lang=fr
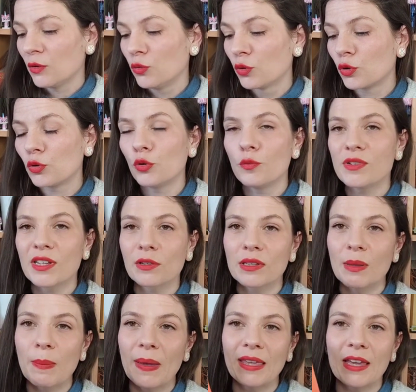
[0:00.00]
Donc ne vous
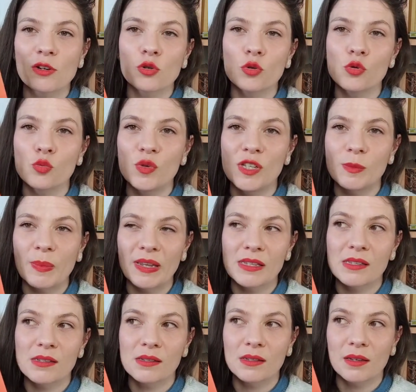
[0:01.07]
attendez pas à quelque chose où il se
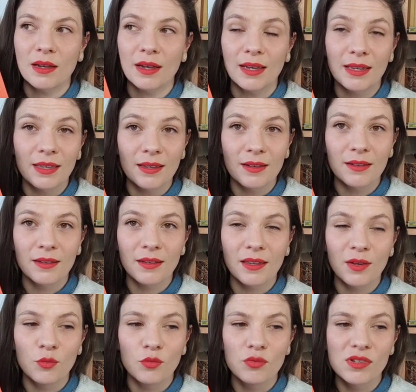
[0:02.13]
passe rien
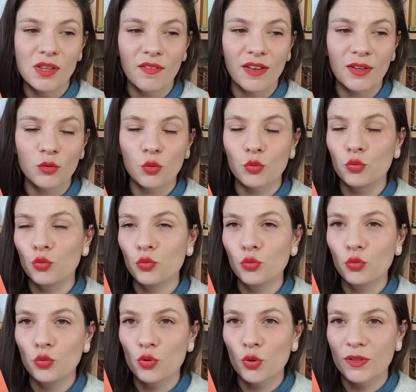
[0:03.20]
et où ça va être tout
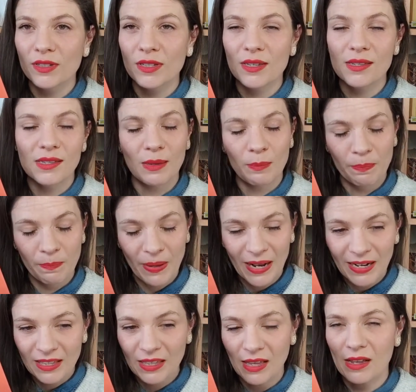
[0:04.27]
doux tout gentil, c'est
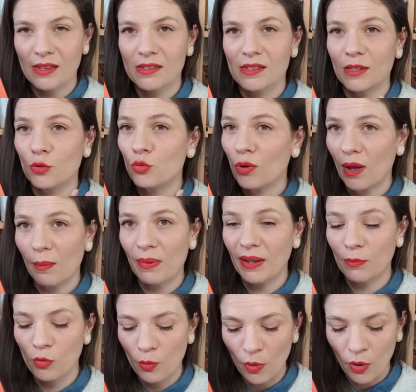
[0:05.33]
pas le cas, c'est dur à plein
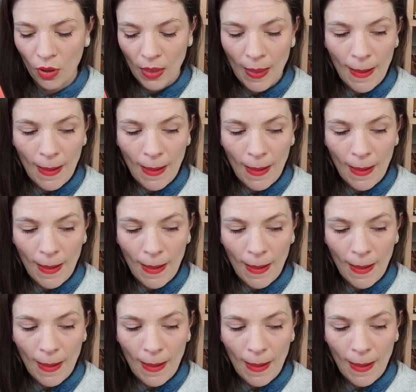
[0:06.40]
de moments.